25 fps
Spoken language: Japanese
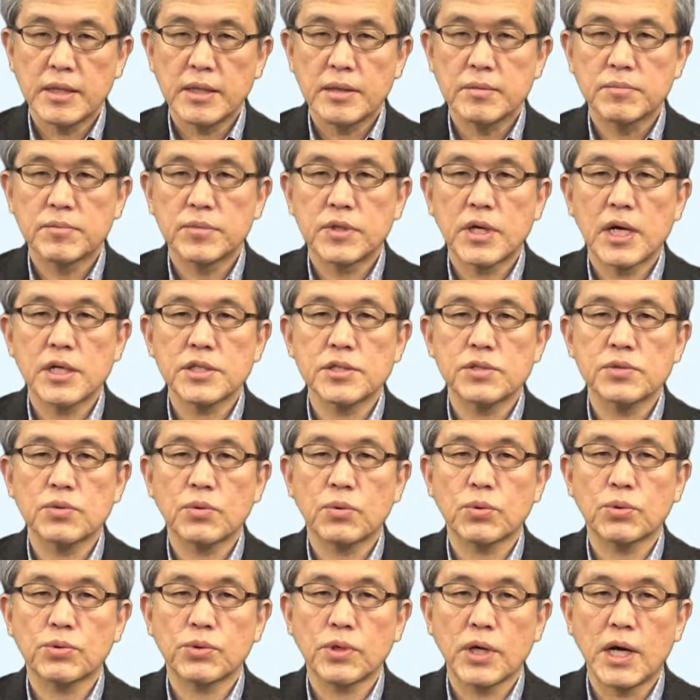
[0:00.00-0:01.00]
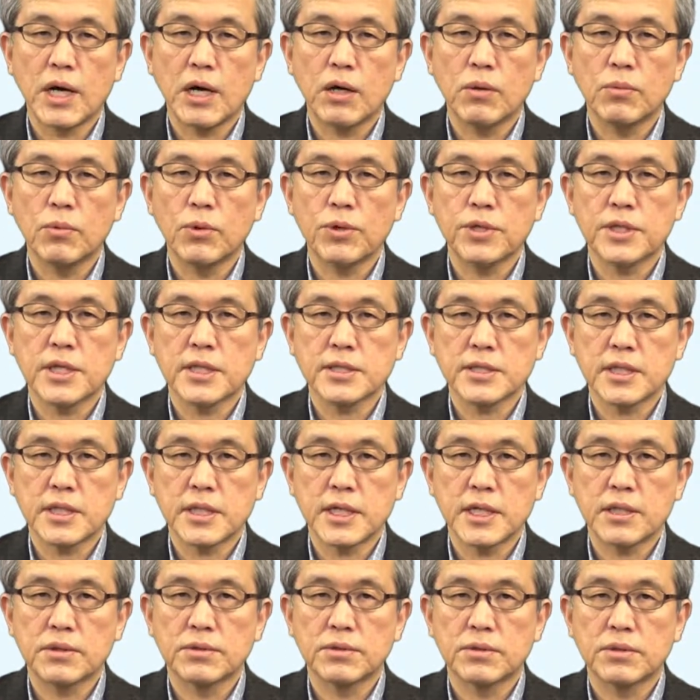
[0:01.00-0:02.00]
昔のことが思い出され
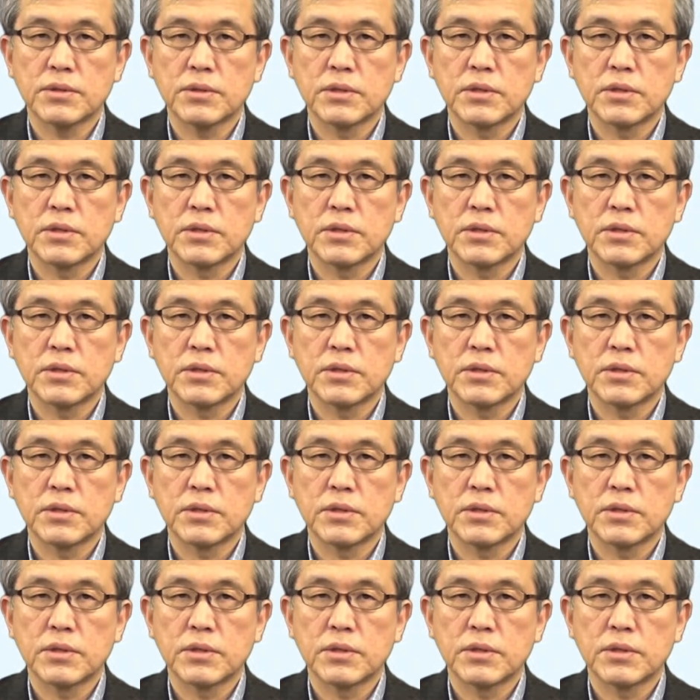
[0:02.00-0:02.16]
る